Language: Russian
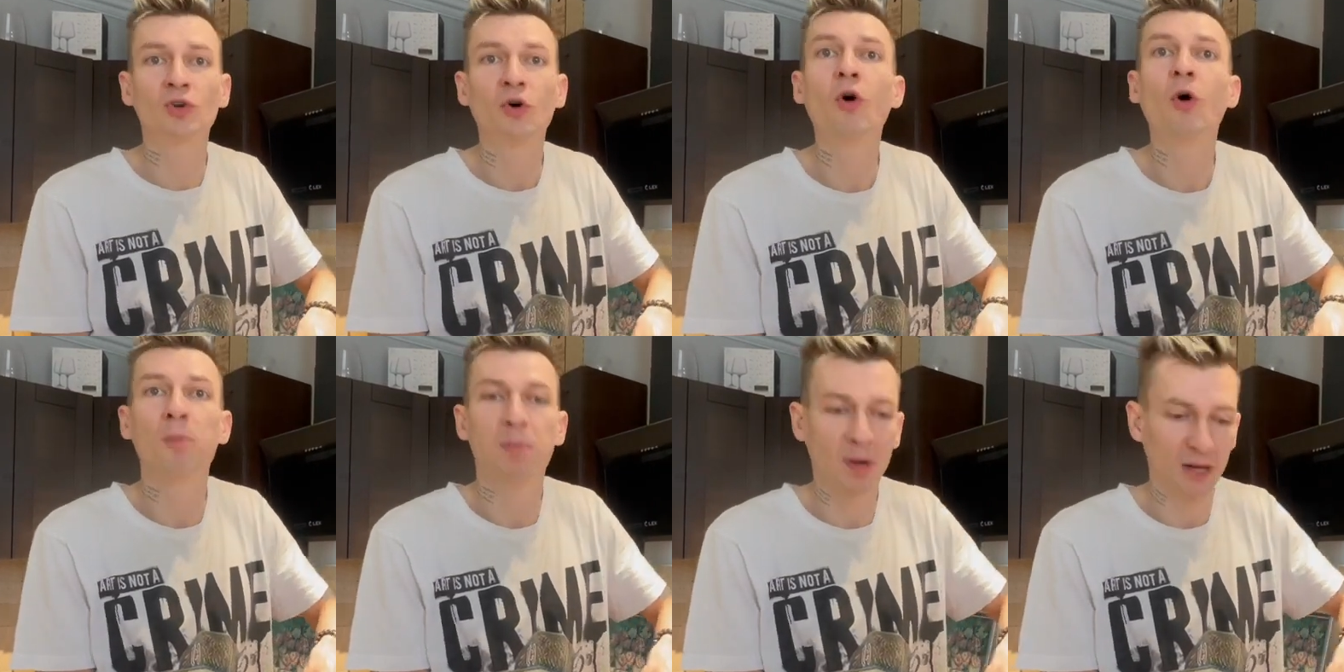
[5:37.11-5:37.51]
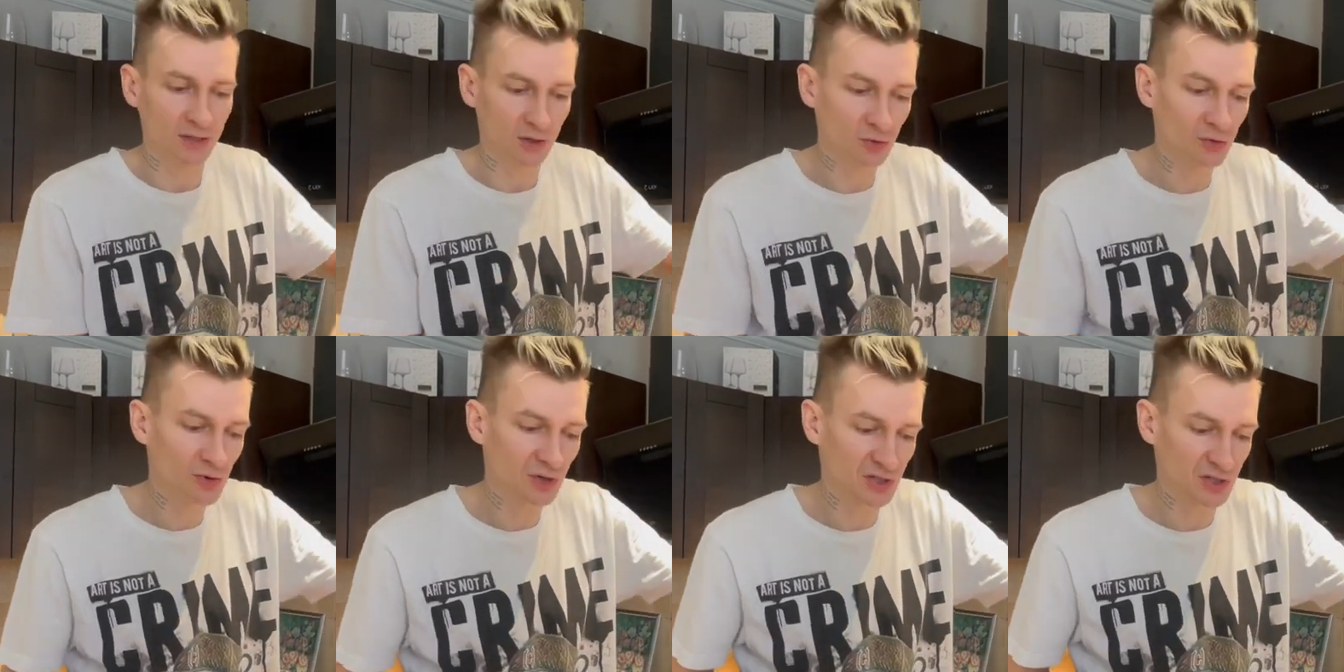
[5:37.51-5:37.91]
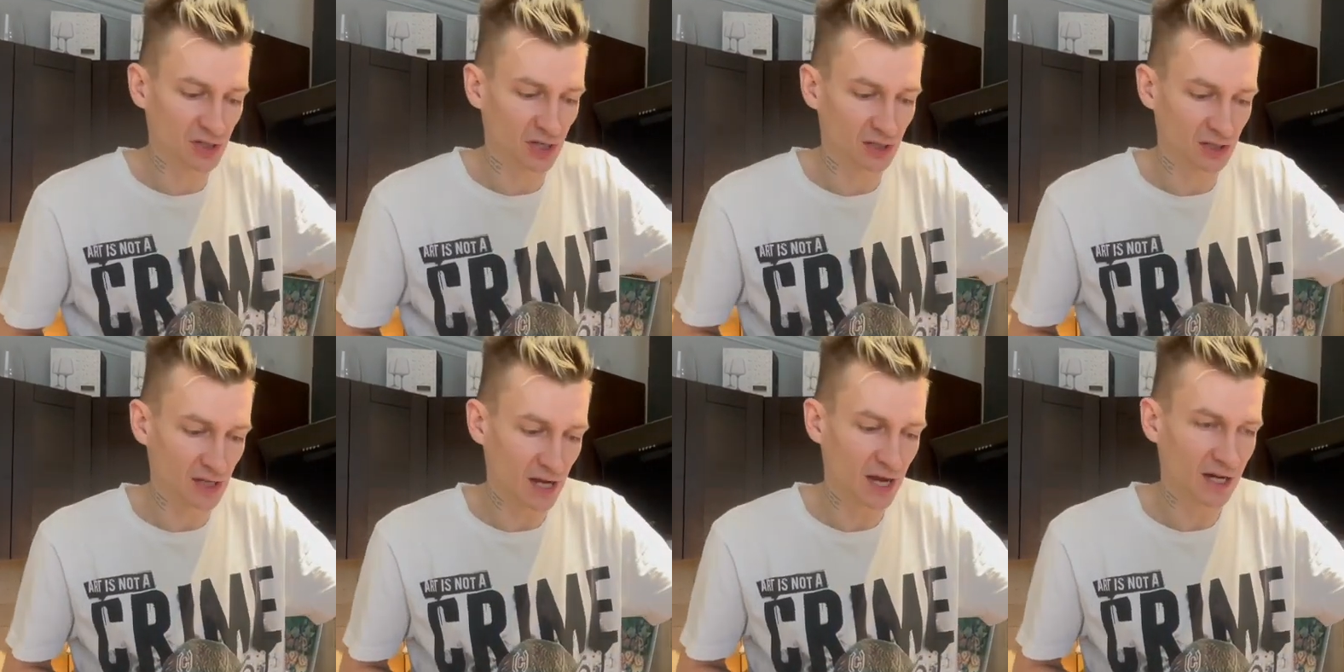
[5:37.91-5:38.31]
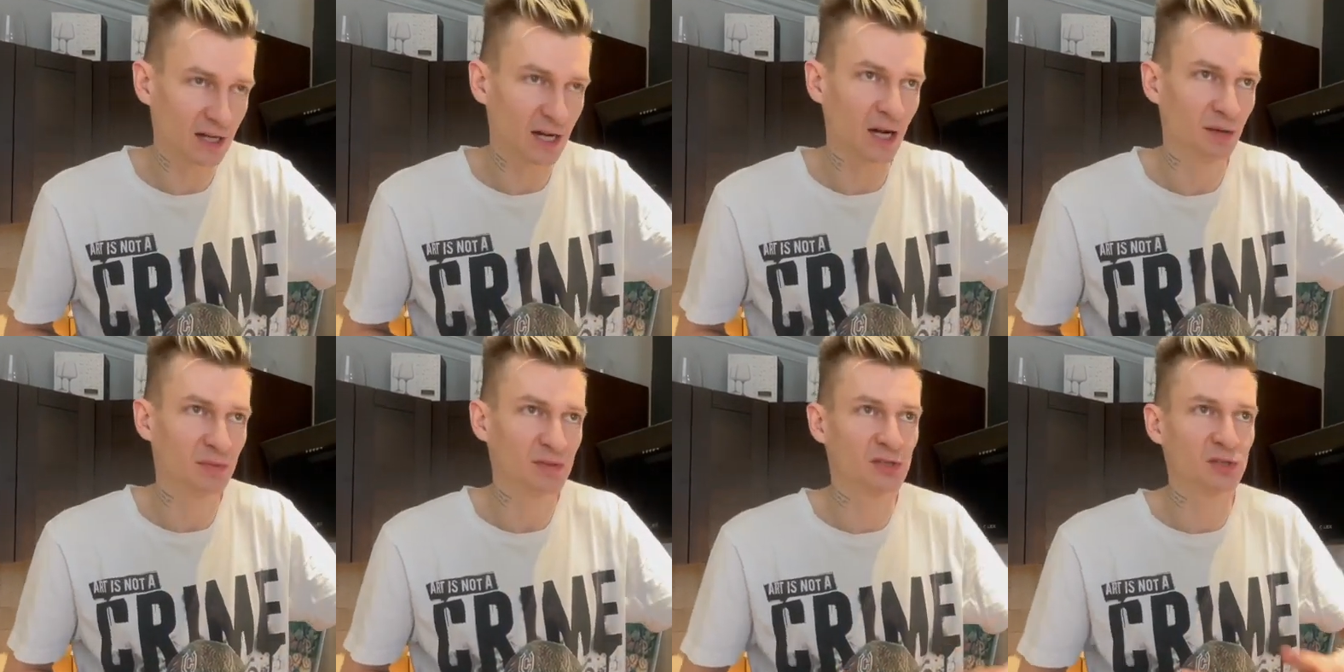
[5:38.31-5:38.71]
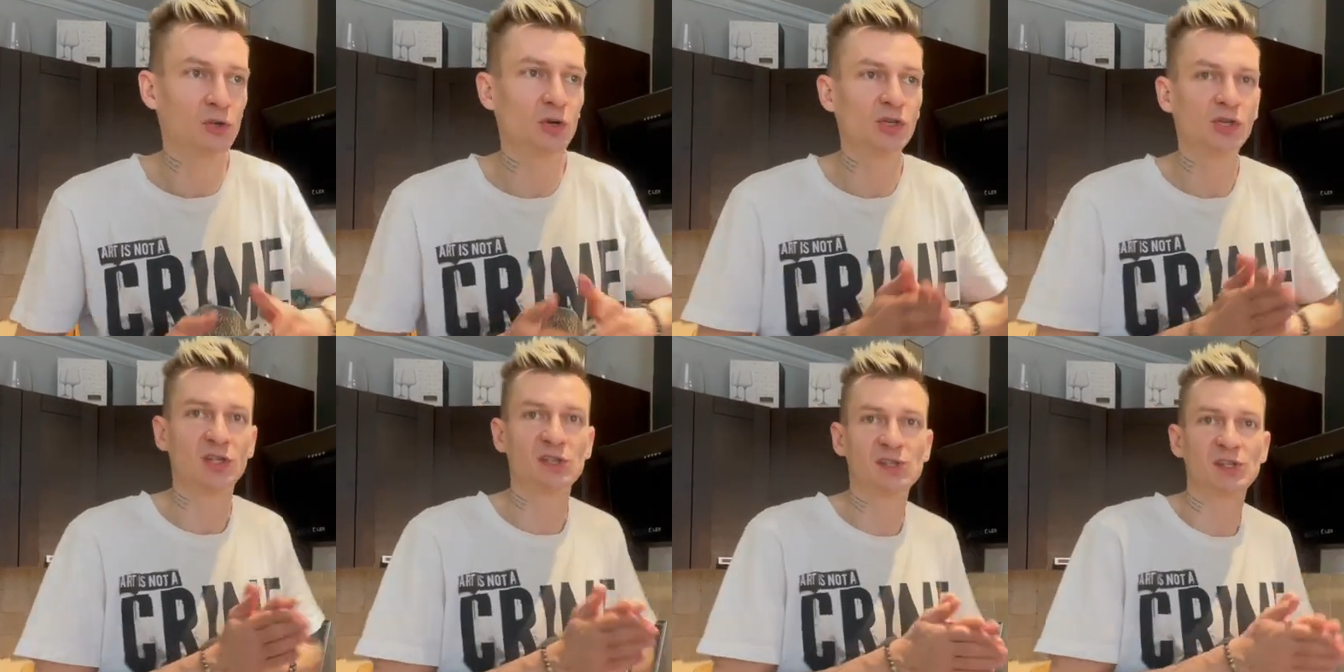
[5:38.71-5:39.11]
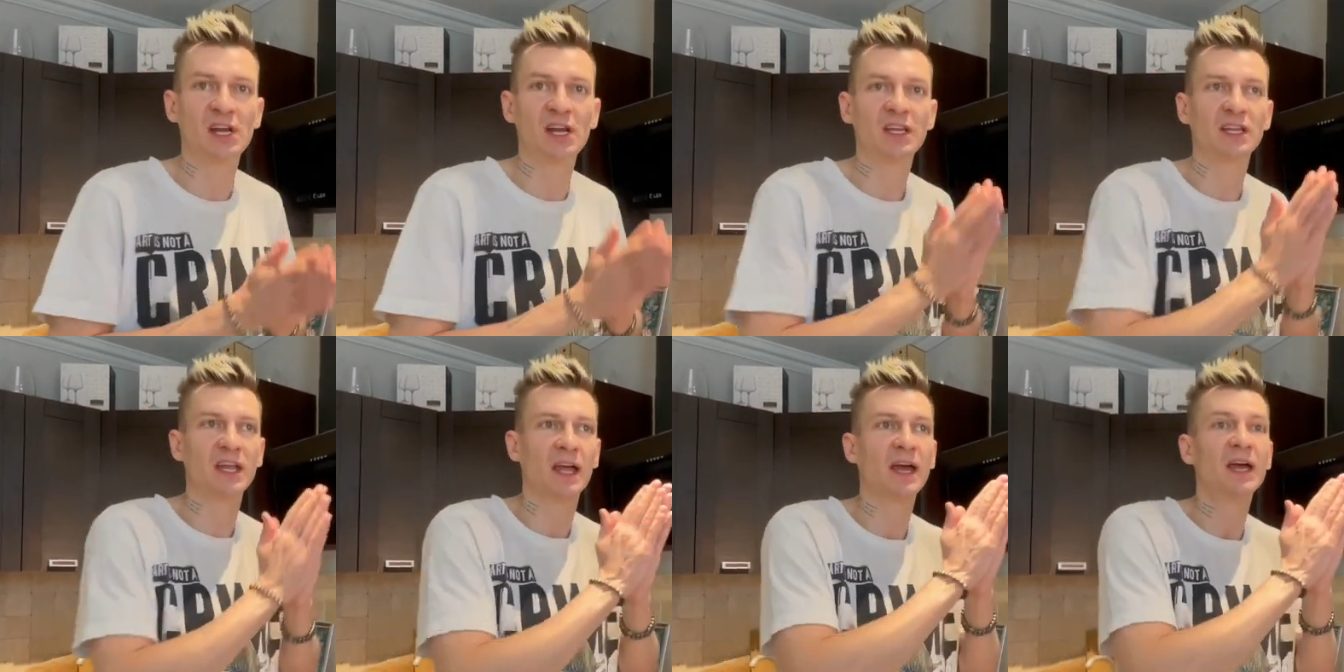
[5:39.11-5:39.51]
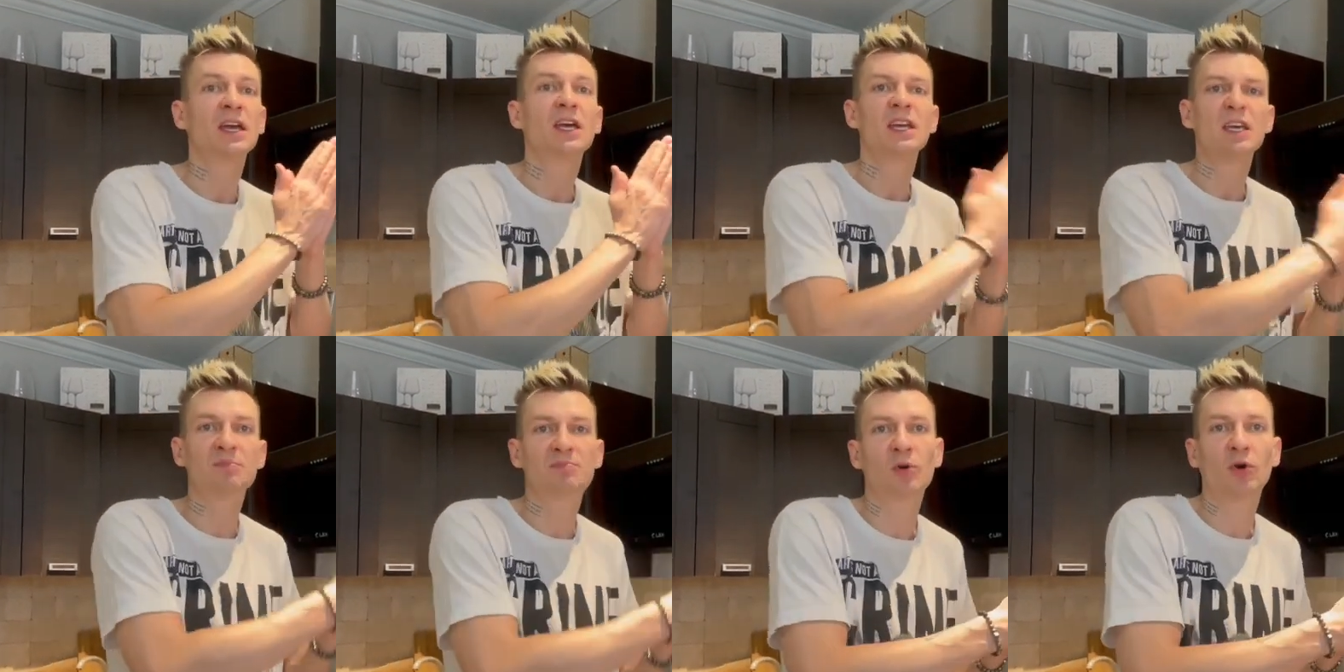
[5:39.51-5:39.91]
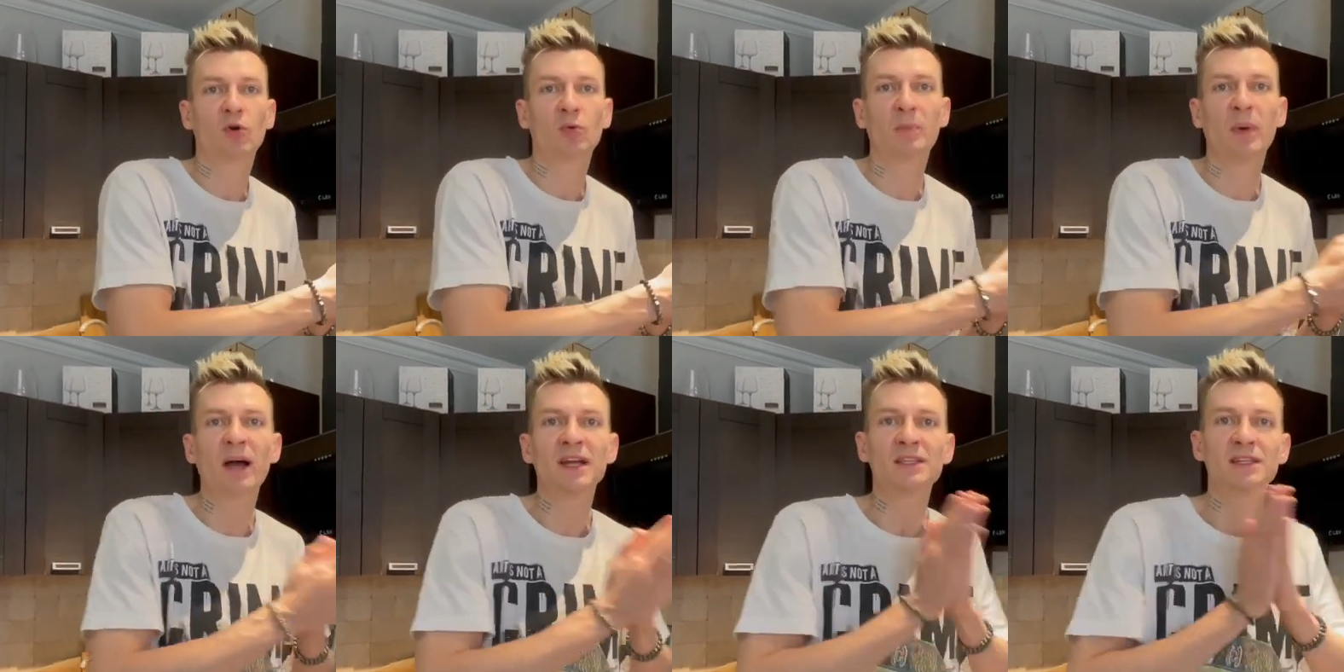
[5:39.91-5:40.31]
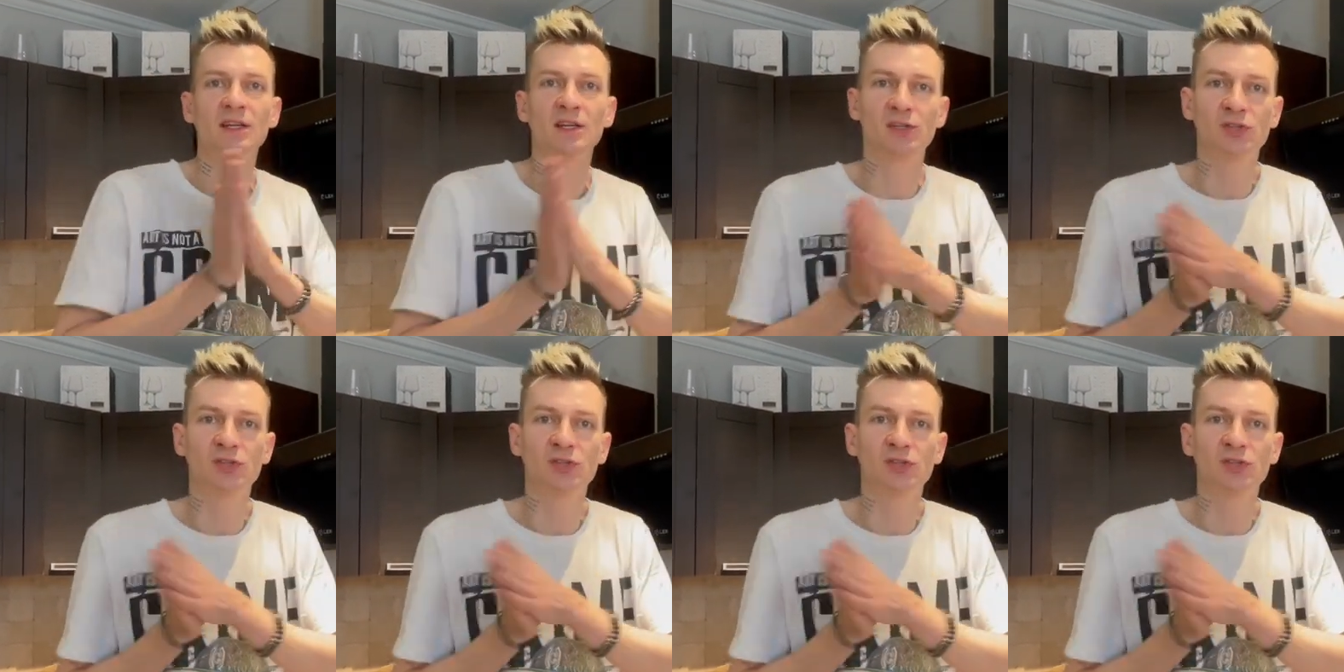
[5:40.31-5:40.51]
о продукте, да, как бы с точки зрения и покупателя,